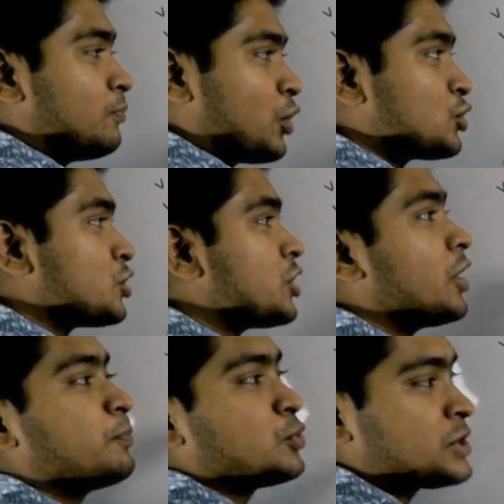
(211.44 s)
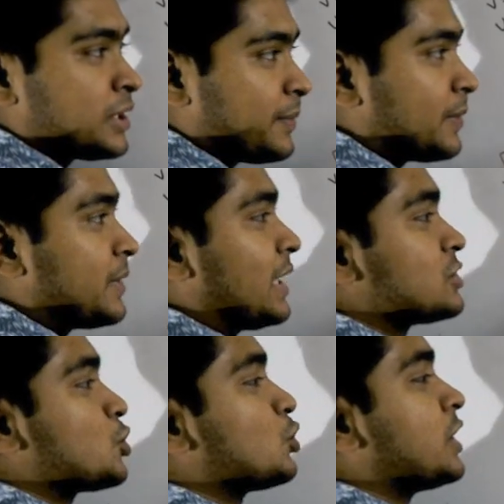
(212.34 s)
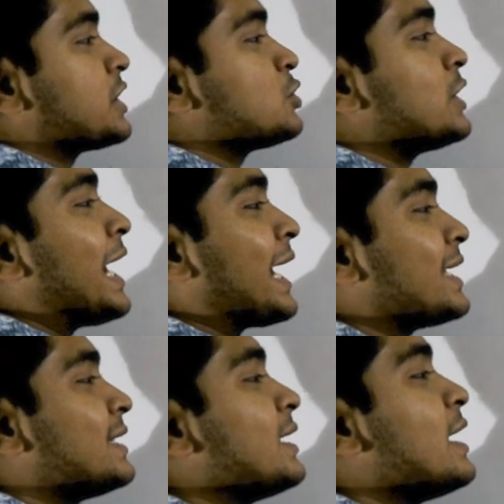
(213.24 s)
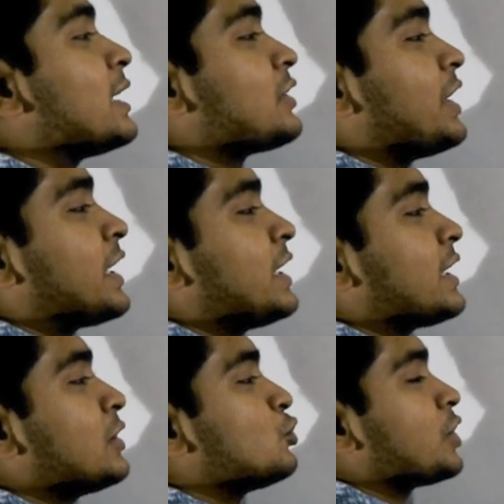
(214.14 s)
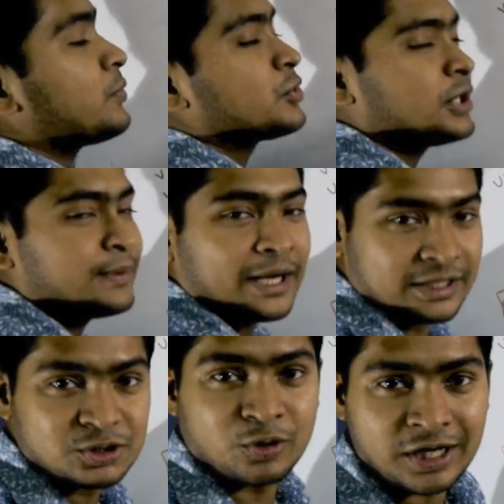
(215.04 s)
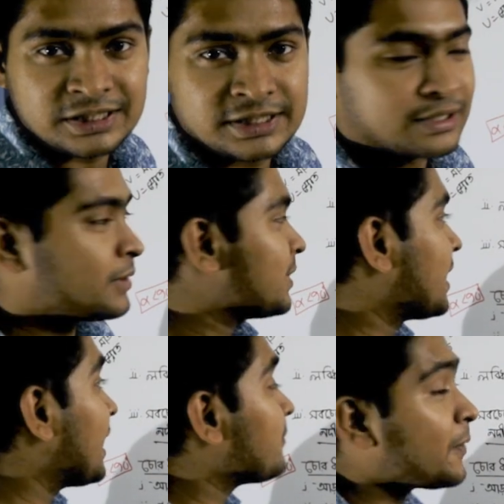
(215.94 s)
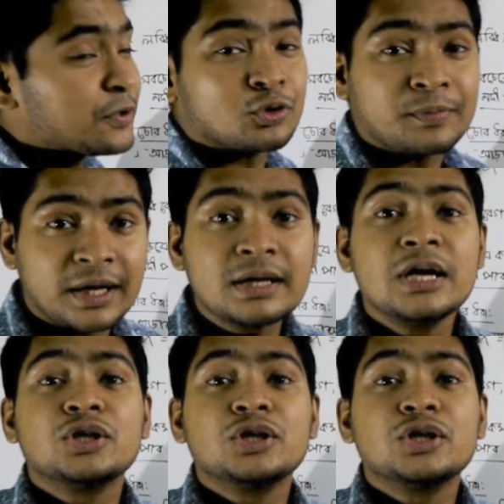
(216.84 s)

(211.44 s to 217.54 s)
বড় যদি হয় পৌঁছাতে পারবে না স্রোতটাকে যদি আগে দেই তাহলে এখানে একটা রুটের মধ্যে মাইনাস চলে আসে তারপরে মানে এইভাবে তোমরা